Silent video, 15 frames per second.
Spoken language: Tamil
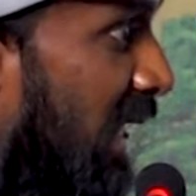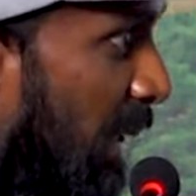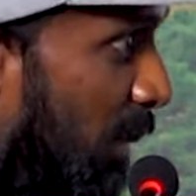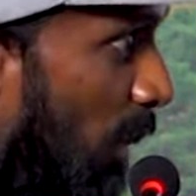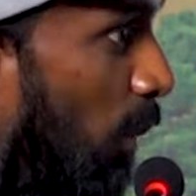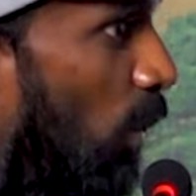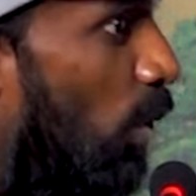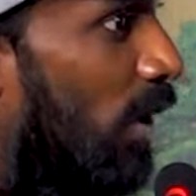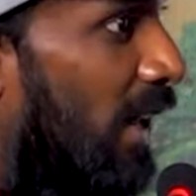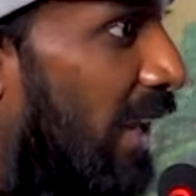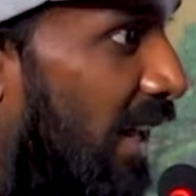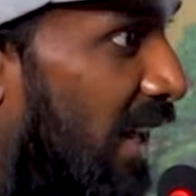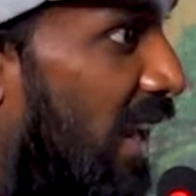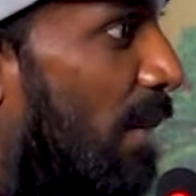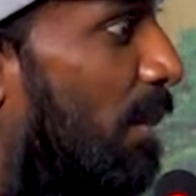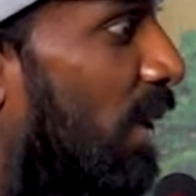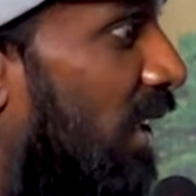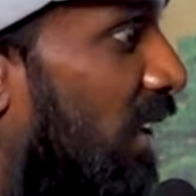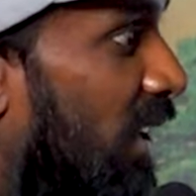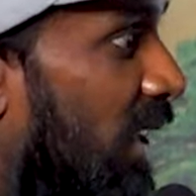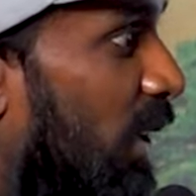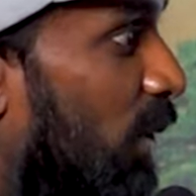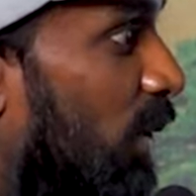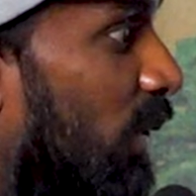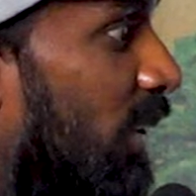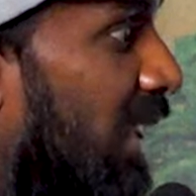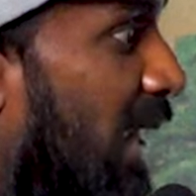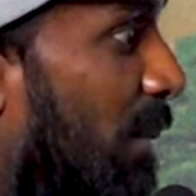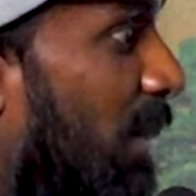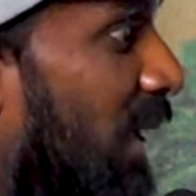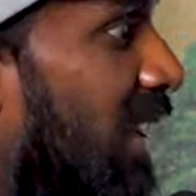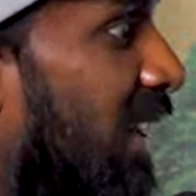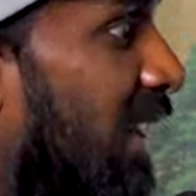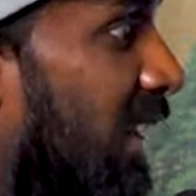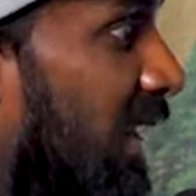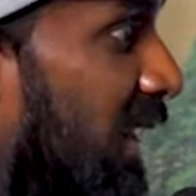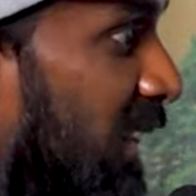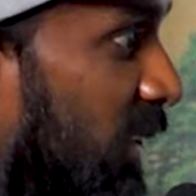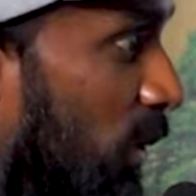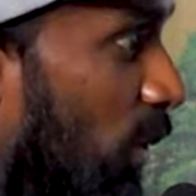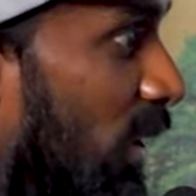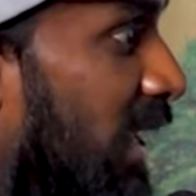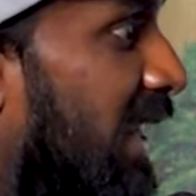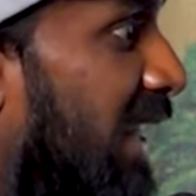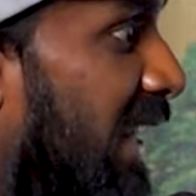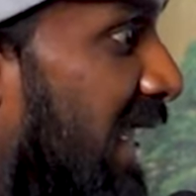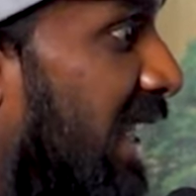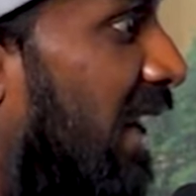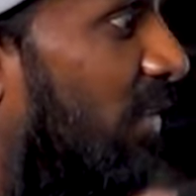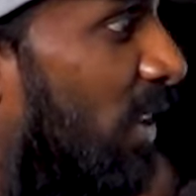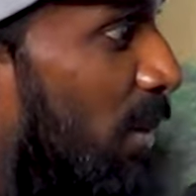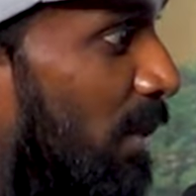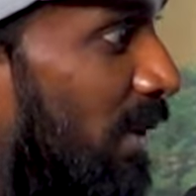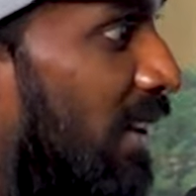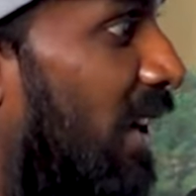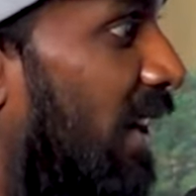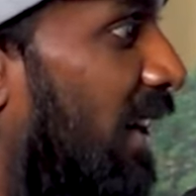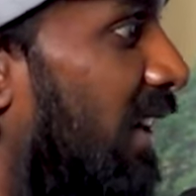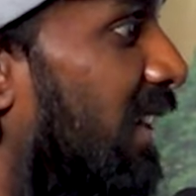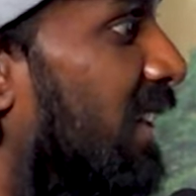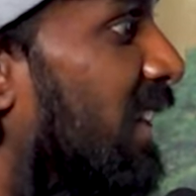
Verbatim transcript: இப்போ போகிற எல்லா படங்கள்லையும் என் பேரை சொல்லி என்னை ரெஃபர் பண்ணுறாங்க